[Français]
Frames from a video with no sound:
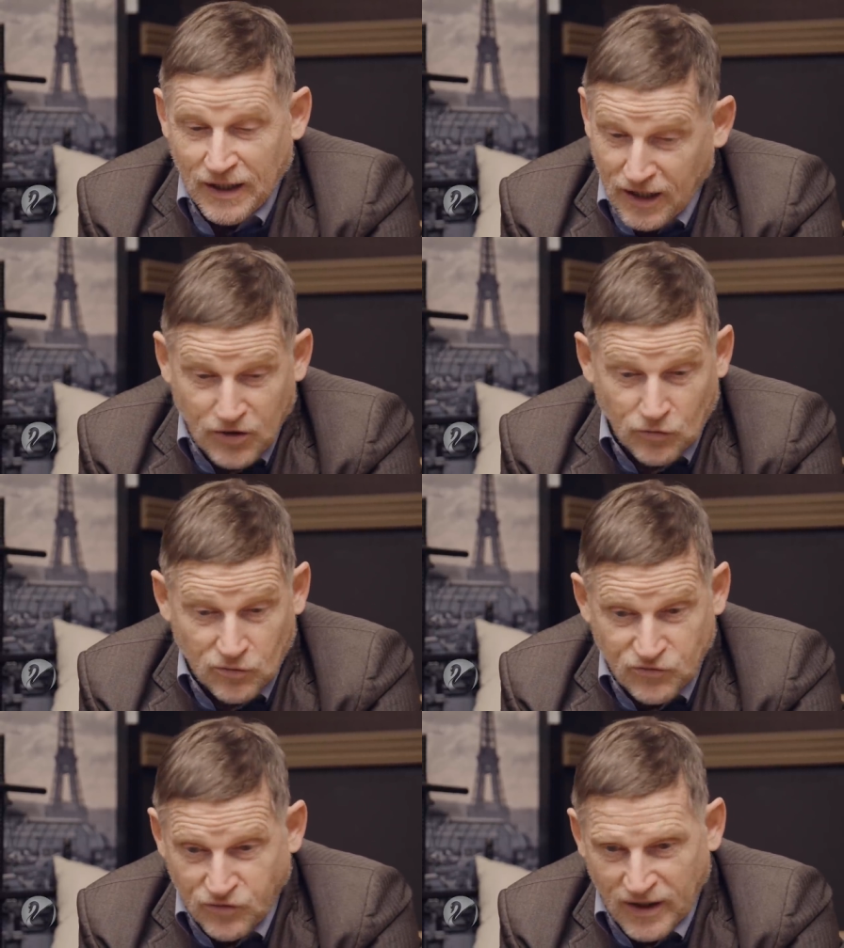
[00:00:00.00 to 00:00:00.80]
Et
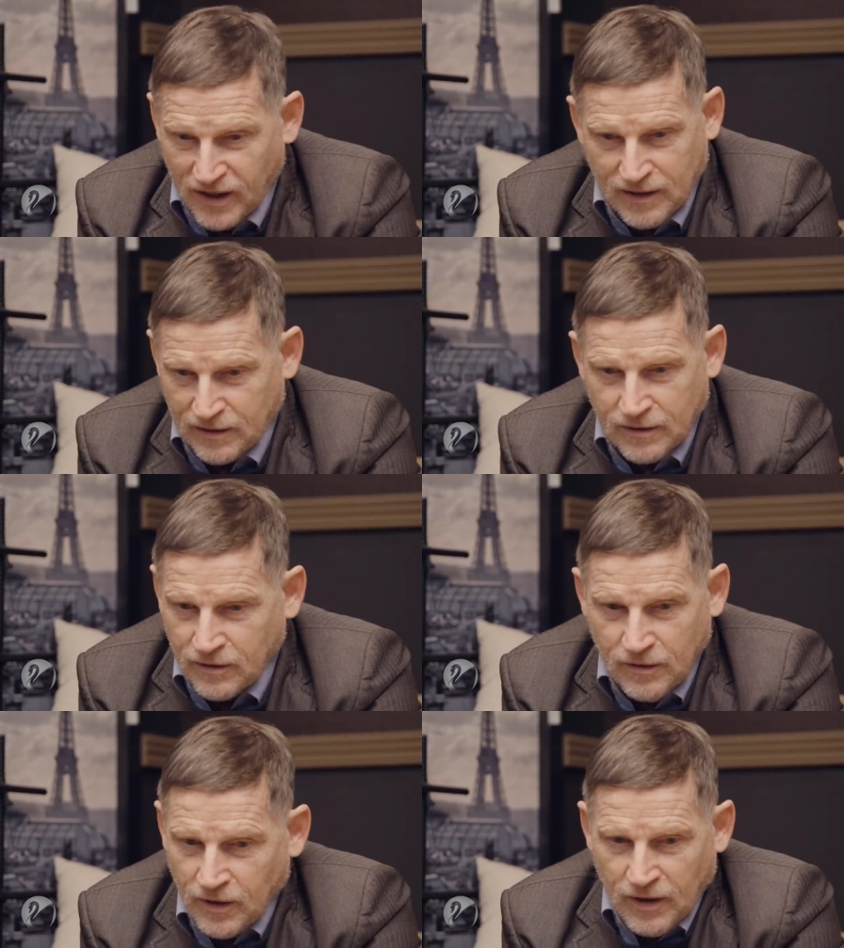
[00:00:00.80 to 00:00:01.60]
donc voilà,
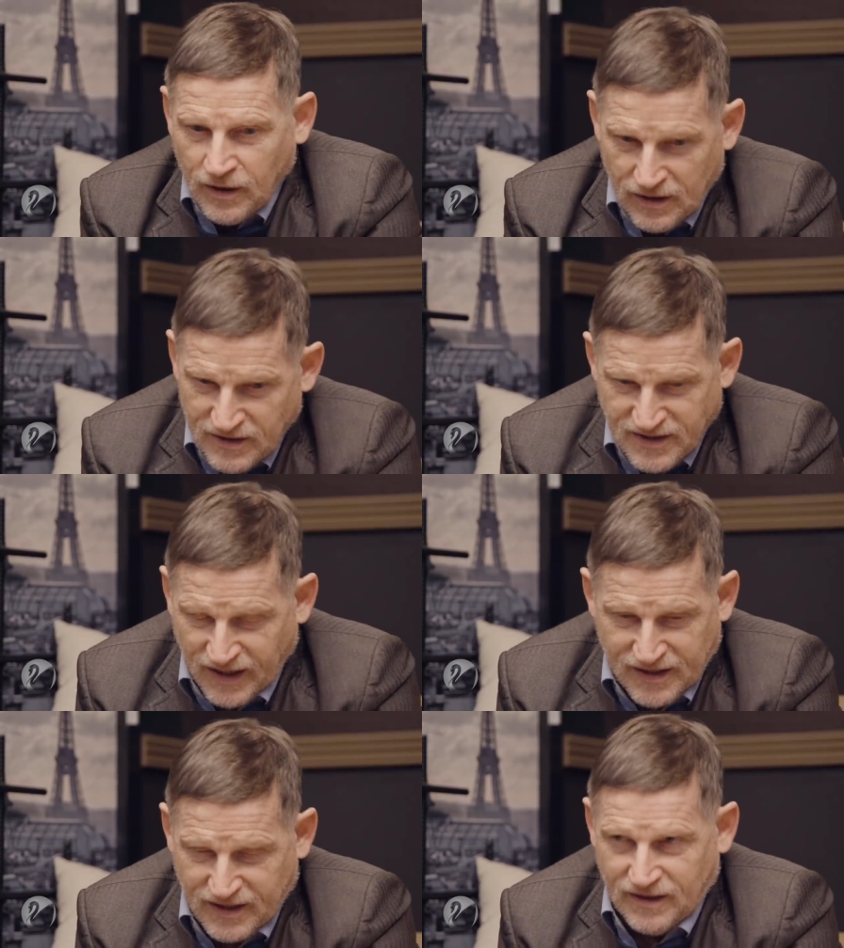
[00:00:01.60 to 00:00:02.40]
euh, les
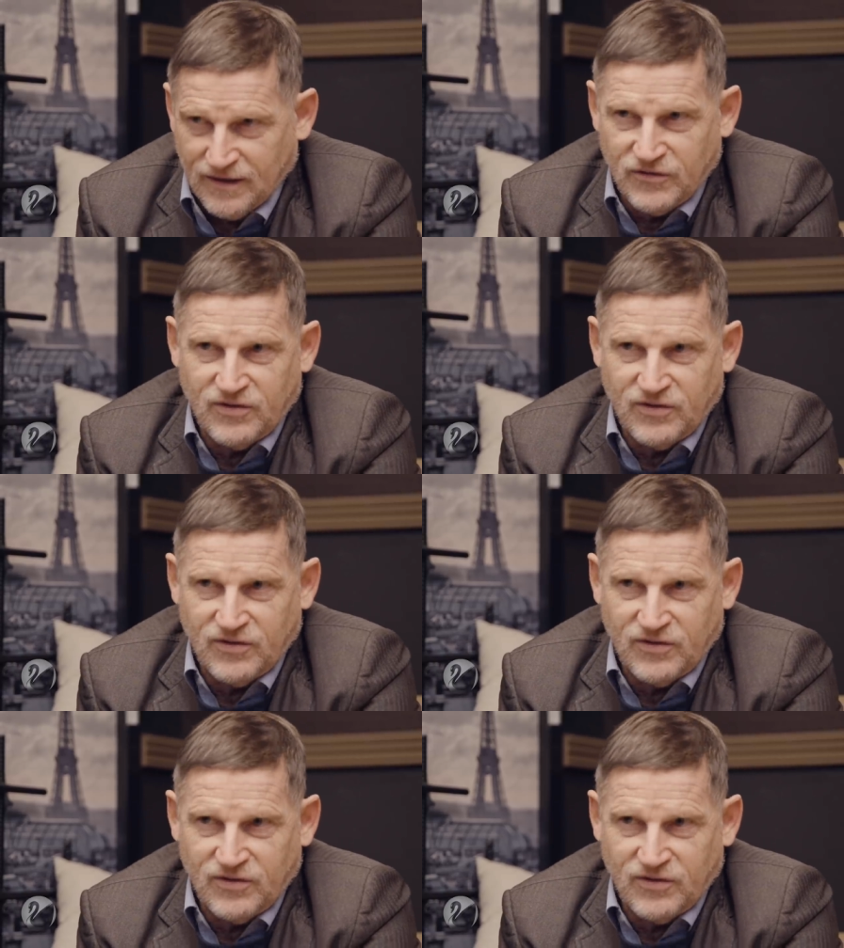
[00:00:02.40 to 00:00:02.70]
Irakiens,